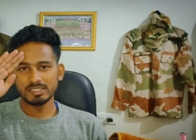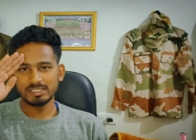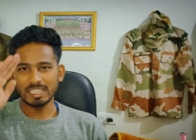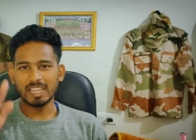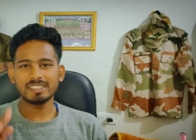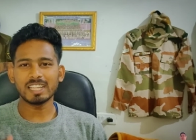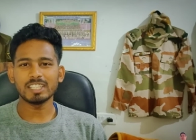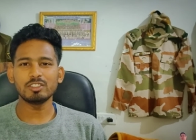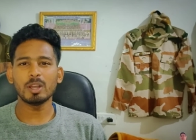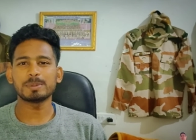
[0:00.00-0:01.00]
जय हिंद
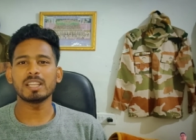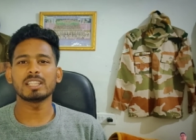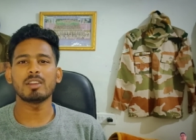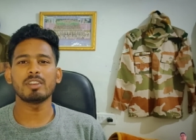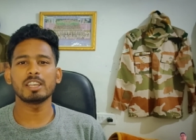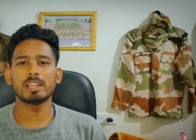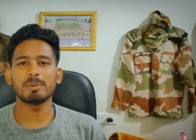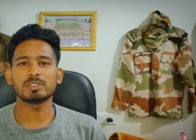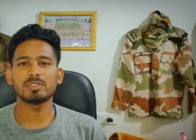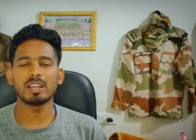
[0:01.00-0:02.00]
साथियों आप सभी का विक्टोरिया
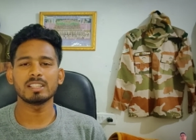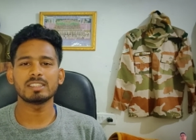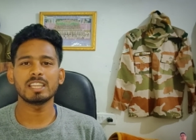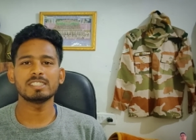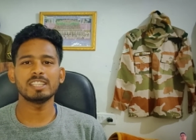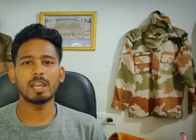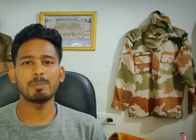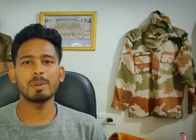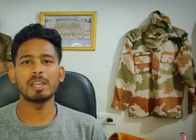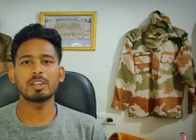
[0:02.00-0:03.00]
पर स्वागत है
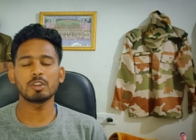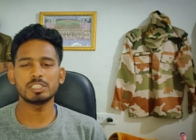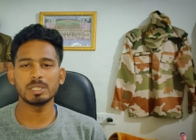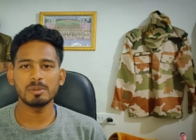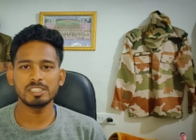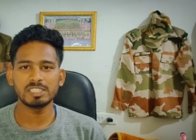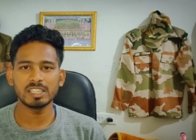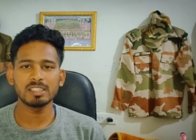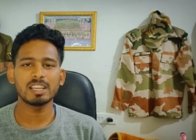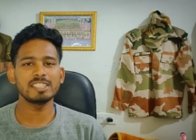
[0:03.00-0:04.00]
सीआरपीएफ हेड कॉन्स्टेबल
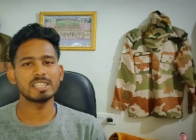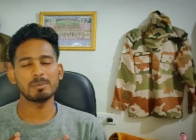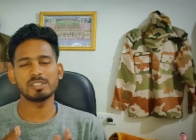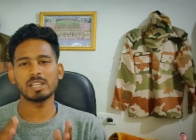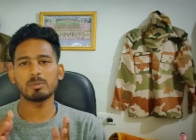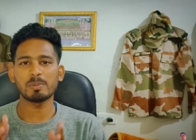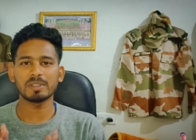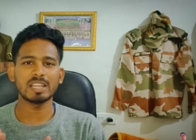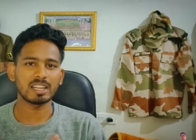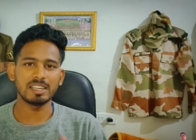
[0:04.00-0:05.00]
मिनिस्टर का एग्जामिनेशन आपको
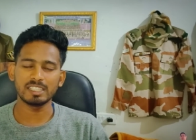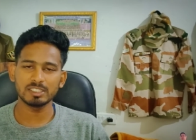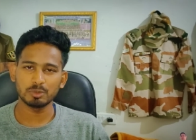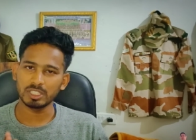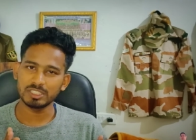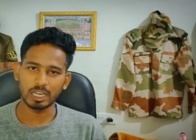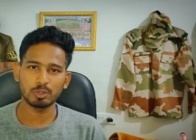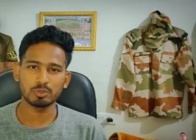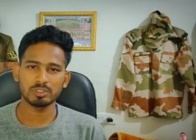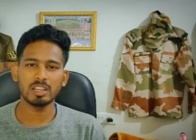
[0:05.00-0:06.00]
पता है कंडक्ट होना
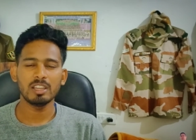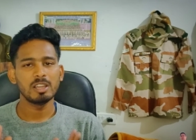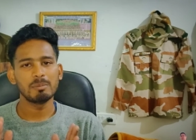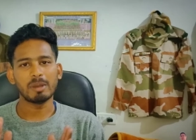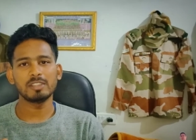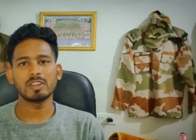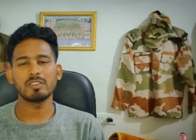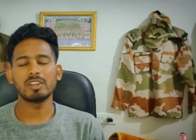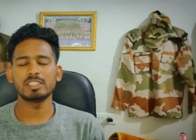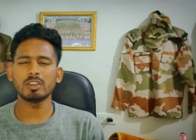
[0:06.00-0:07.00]
स्टार्ट हो चुका बाईस
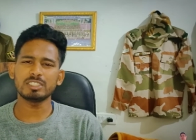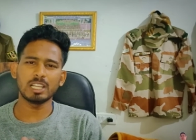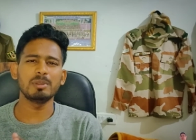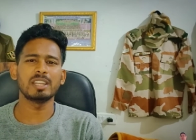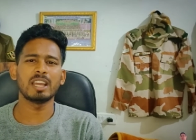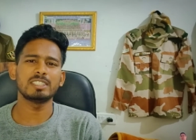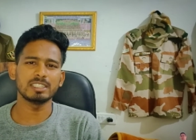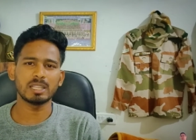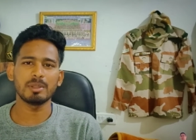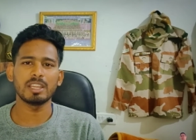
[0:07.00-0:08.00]
फरवरी से और चल भी रहा है
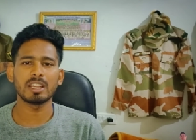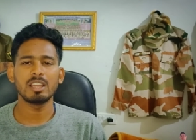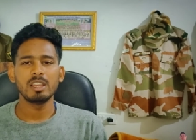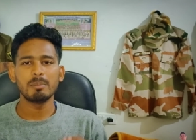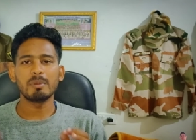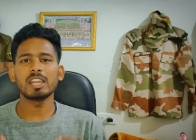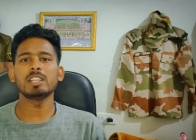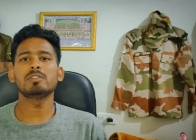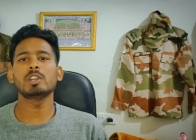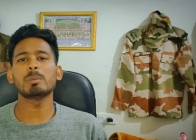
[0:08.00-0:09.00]
चलता भी रहेगा मगर
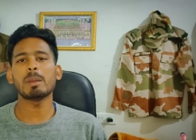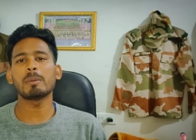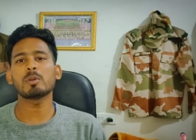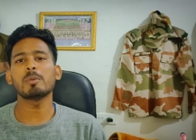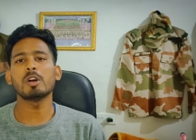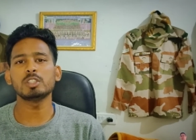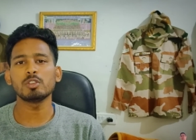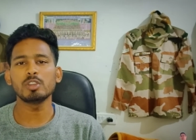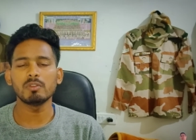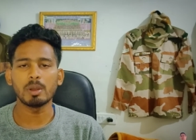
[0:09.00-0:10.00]
इस वीडियो में आपको बहुत
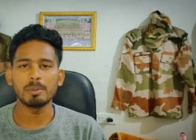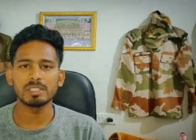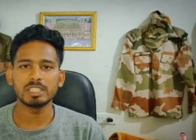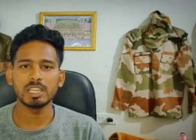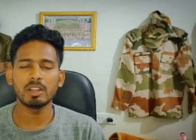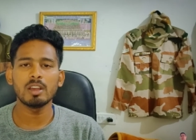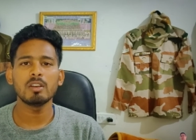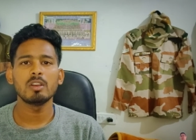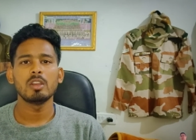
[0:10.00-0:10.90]
जरूरी इन्फॉर्मेशन देने वाला हूँ